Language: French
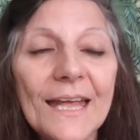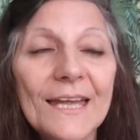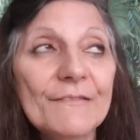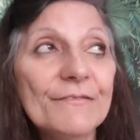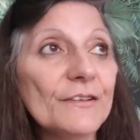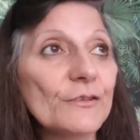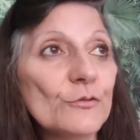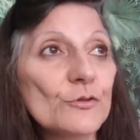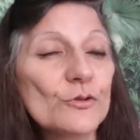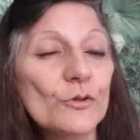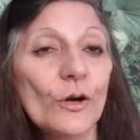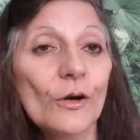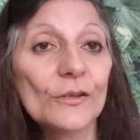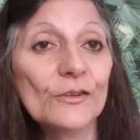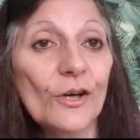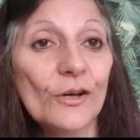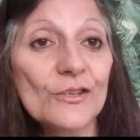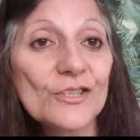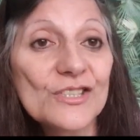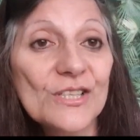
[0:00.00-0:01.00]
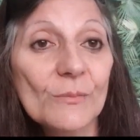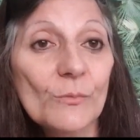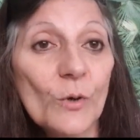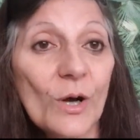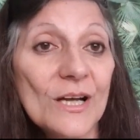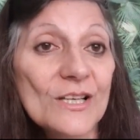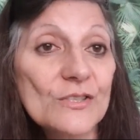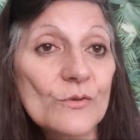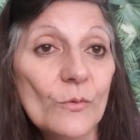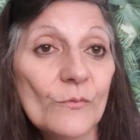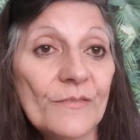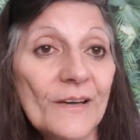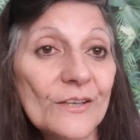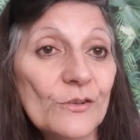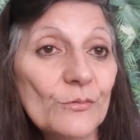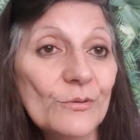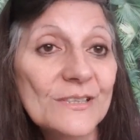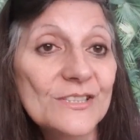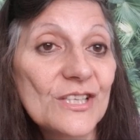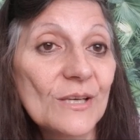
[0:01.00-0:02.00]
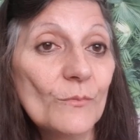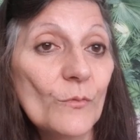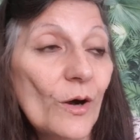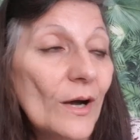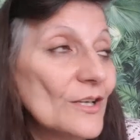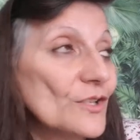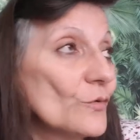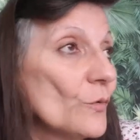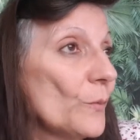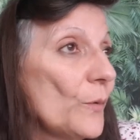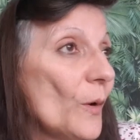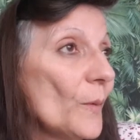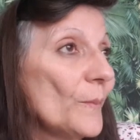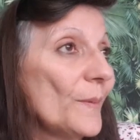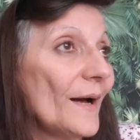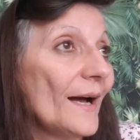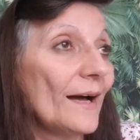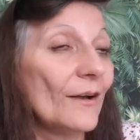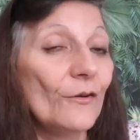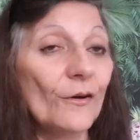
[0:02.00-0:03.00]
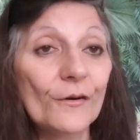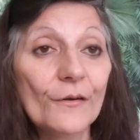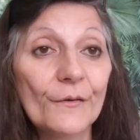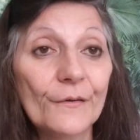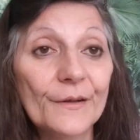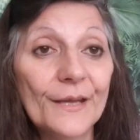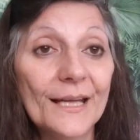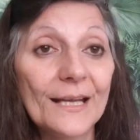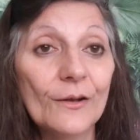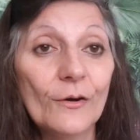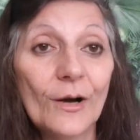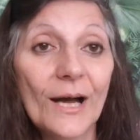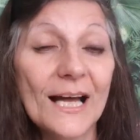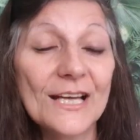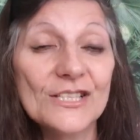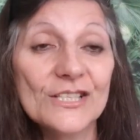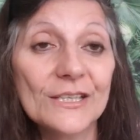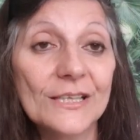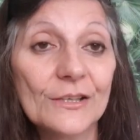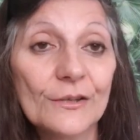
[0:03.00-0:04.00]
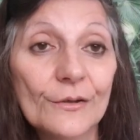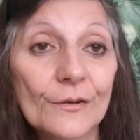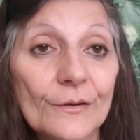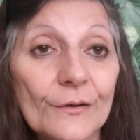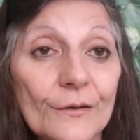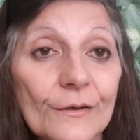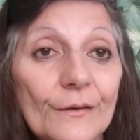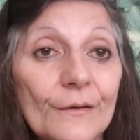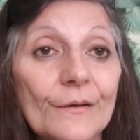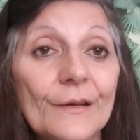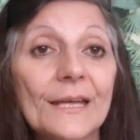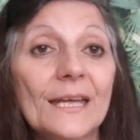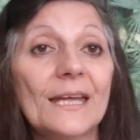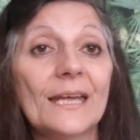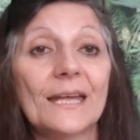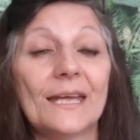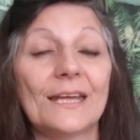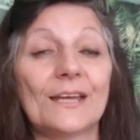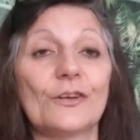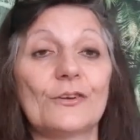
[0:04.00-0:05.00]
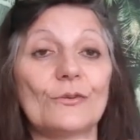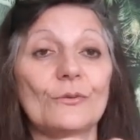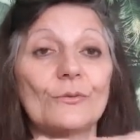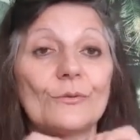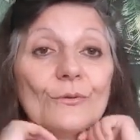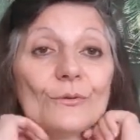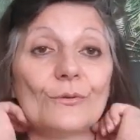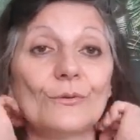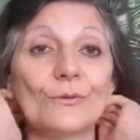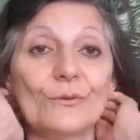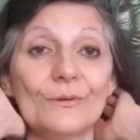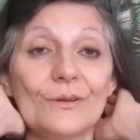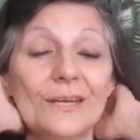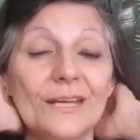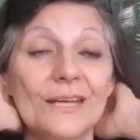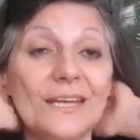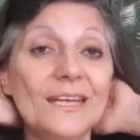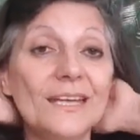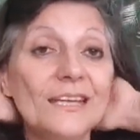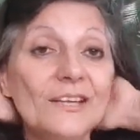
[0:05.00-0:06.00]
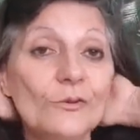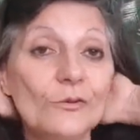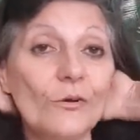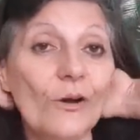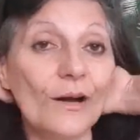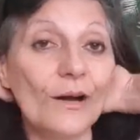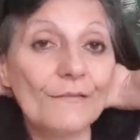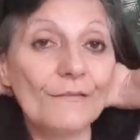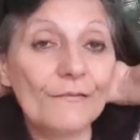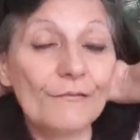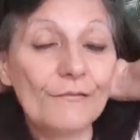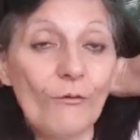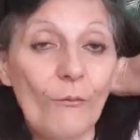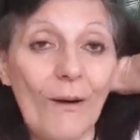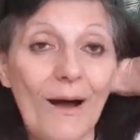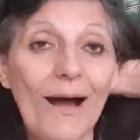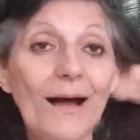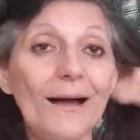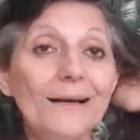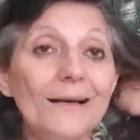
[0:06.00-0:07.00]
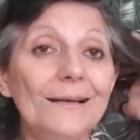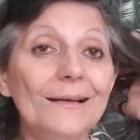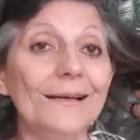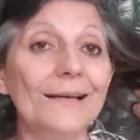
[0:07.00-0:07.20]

Il fait toujours 30 chez moi, je, 28 chez moi, je comprends pas alors qu'il y a de l'orage et que, et, et que dehors il fait froid.